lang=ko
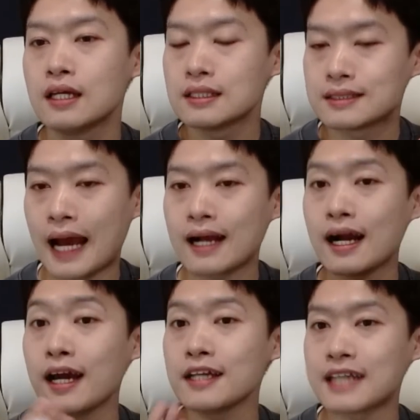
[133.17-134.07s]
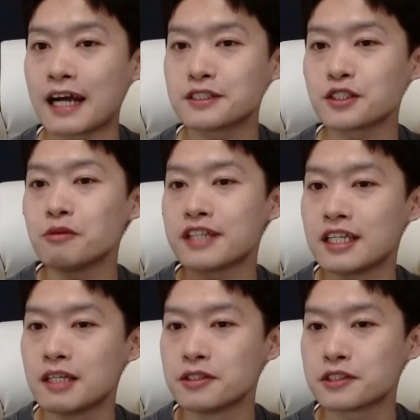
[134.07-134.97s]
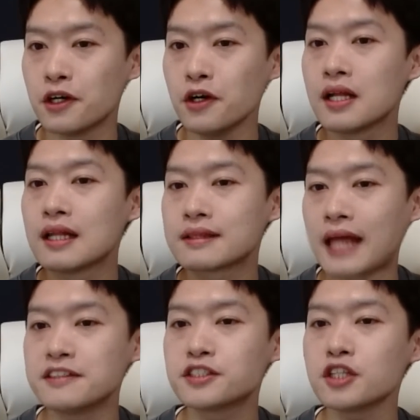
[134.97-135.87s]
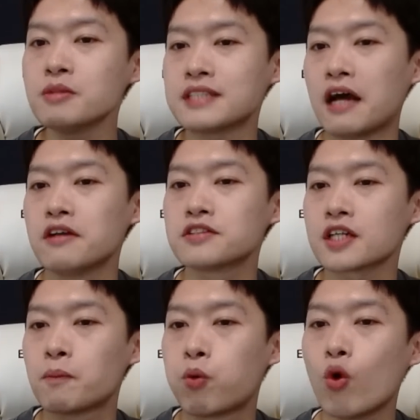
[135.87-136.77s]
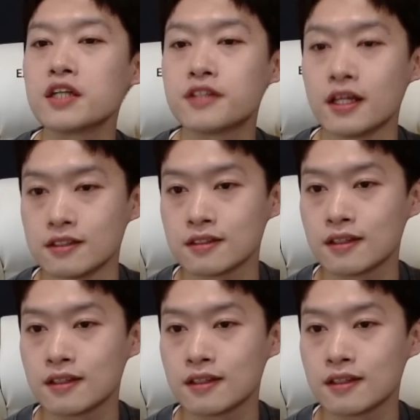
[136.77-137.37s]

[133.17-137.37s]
자카의 장점을 살리면서 단점은 자연스럽게 보완이 되는